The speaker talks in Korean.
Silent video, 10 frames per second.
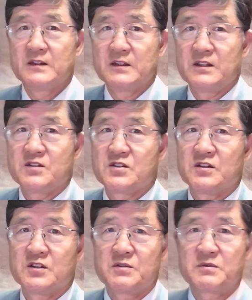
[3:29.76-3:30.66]

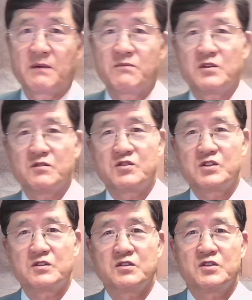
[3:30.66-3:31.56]
2023년
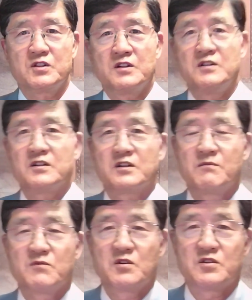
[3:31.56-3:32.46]
7월 7일
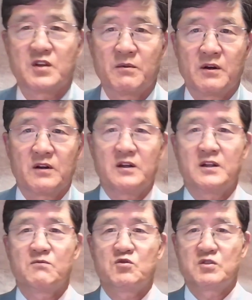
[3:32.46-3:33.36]
금요일 새벽
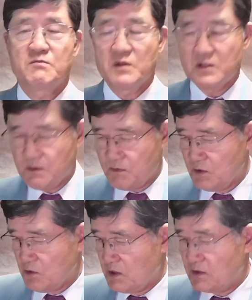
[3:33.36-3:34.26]
하나님 주신 말씀
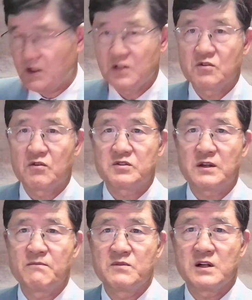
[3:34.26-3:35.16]
요한계시록
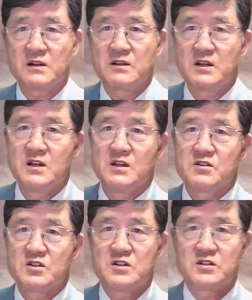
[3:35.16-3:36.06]
3장
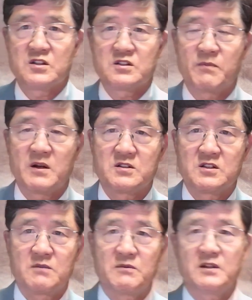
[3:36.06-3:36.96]
7절에서
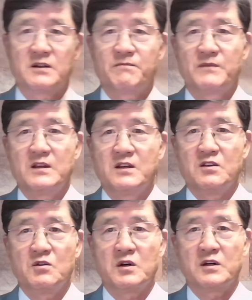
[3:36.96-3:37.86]
8절입니다.
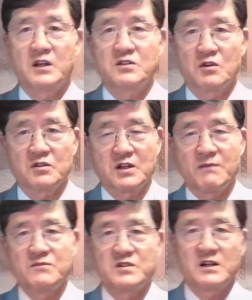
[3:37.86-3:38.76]
요한계시록
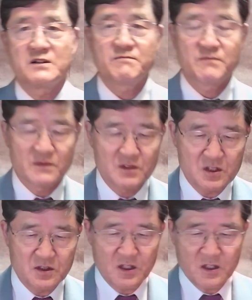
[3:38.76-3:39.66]
3장
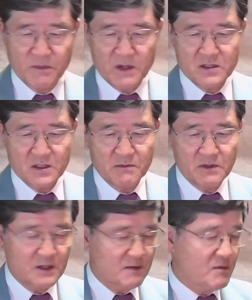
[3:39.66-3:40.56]
7절에서 8절입니다.